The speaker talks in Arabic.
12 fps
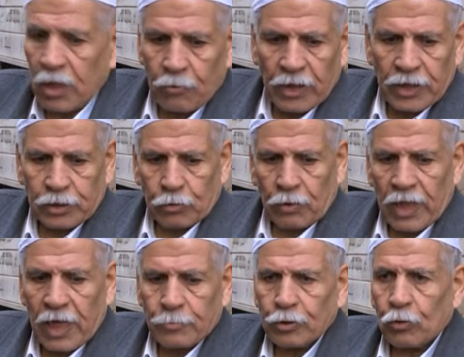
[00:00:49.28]
لا ولدي
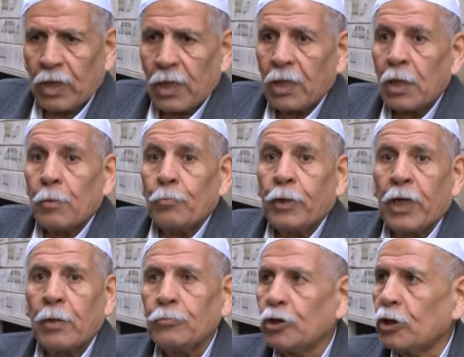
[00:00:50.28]
ولا ابني ولا
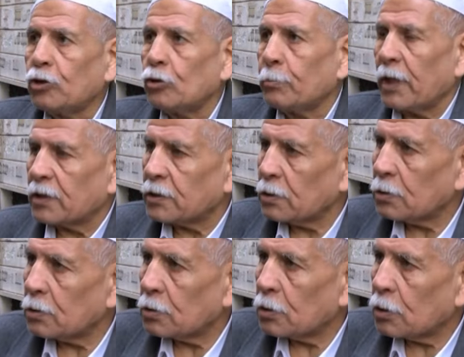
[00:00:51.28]
بيهمني إنه بلدي
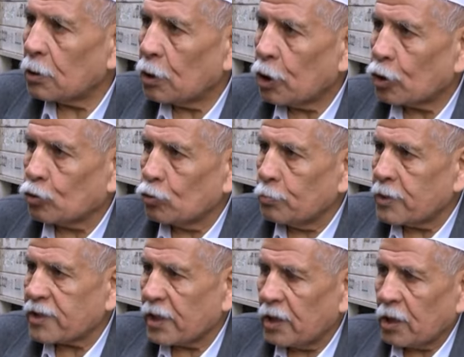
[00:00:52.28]
تكون
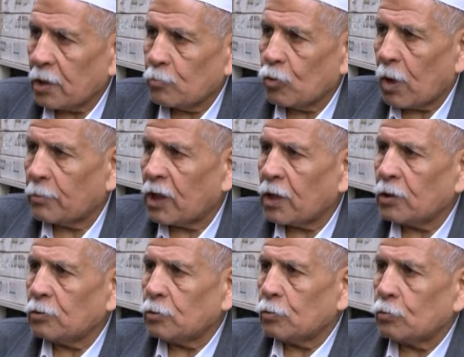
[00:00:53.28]
بسلام
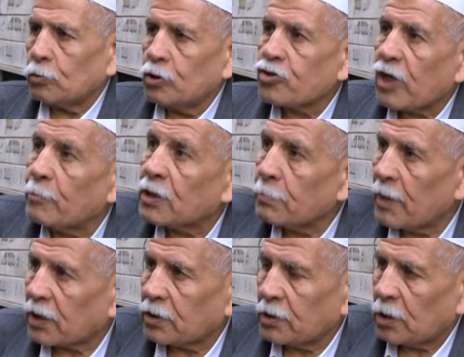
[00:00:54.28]
وأمان ونرجع مثل
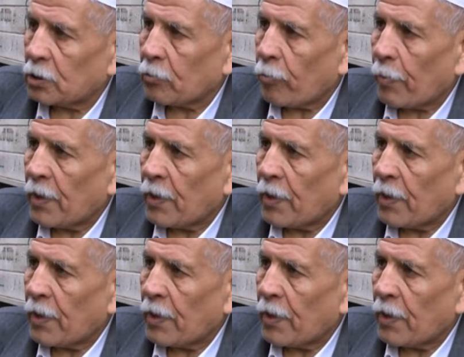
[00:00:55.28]
ما كنا